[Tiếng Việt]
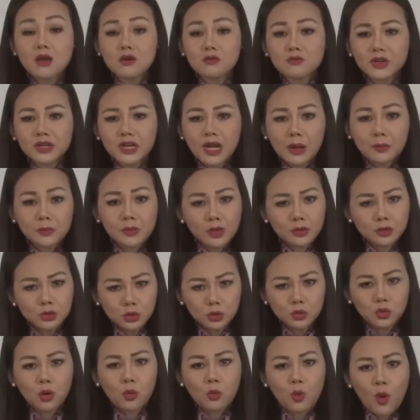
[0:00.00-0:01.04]
Việt Nam Dân
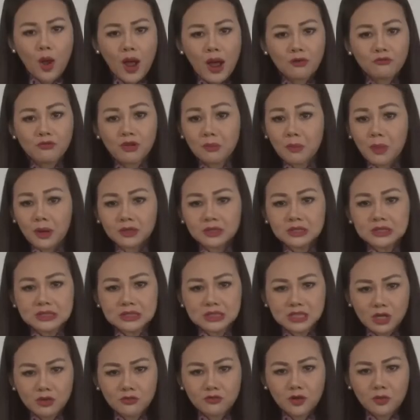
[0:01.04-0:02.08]
Chủ Cộng Hòa và Mặt
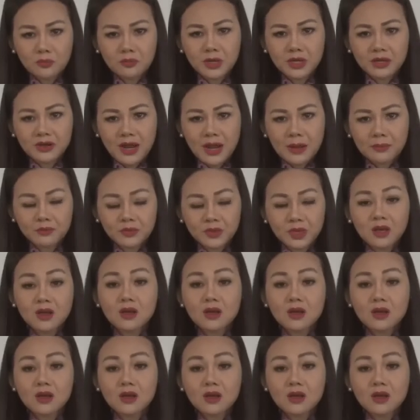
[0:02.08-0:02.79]
trận Giải phóng miền Nam,